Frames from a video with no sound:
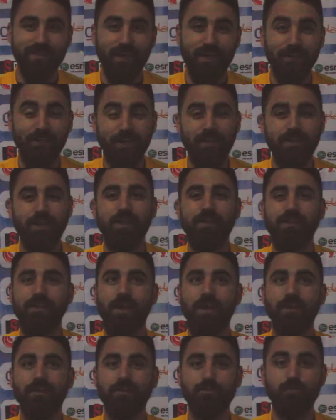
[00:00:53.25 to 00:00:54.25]
Yani
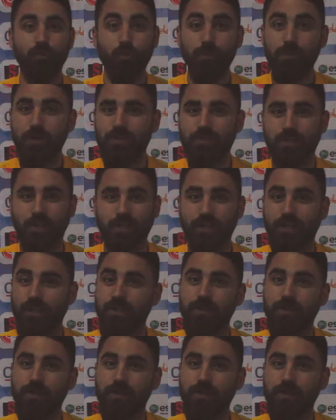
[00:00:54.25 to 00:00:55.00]
neredeyse 15 tane ya